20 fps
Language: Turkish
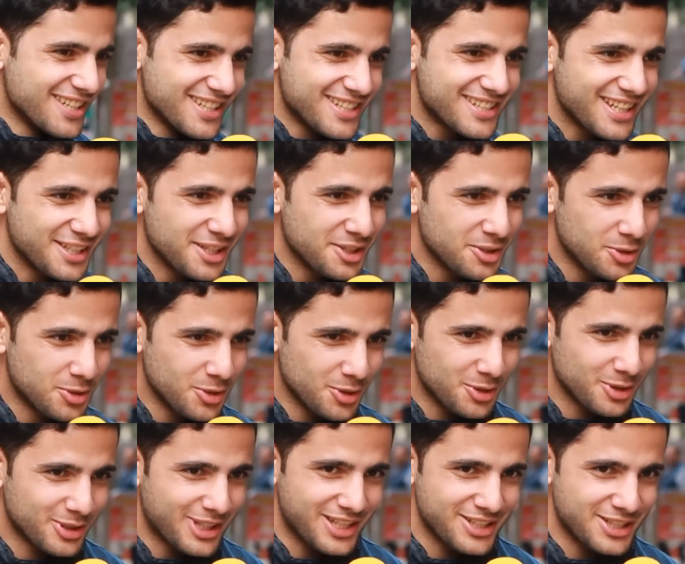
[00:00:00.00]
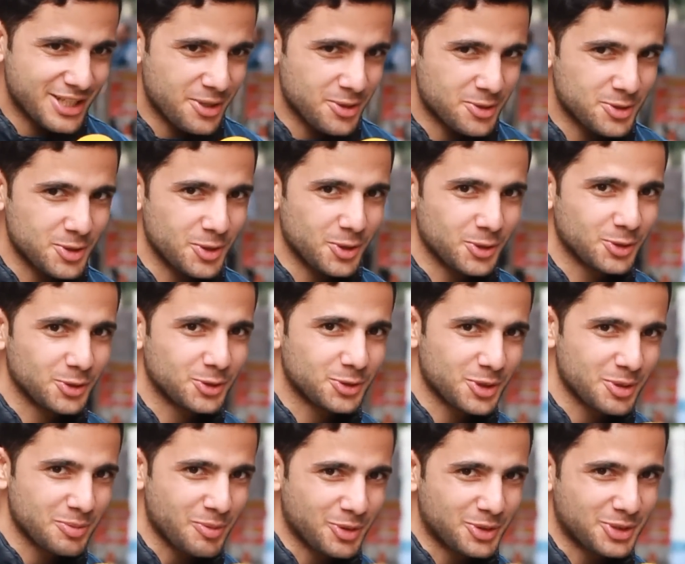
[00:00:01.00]
seni düdüklü tencere üstüne
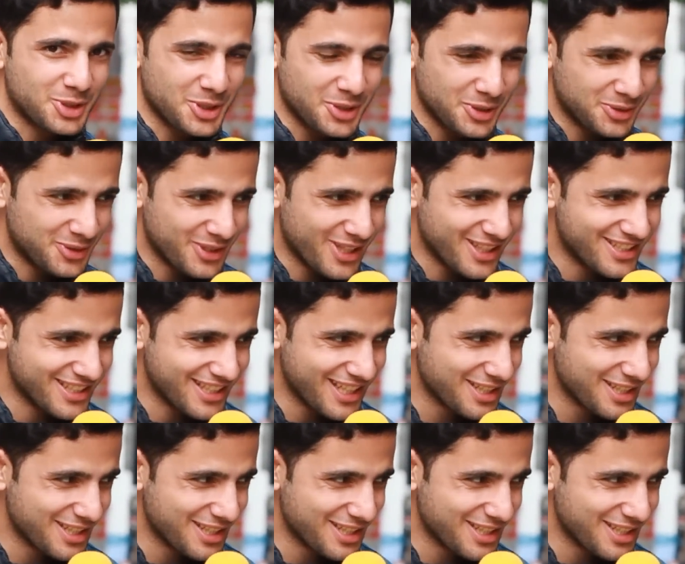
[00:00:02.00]
oturtturup öttüre öttüre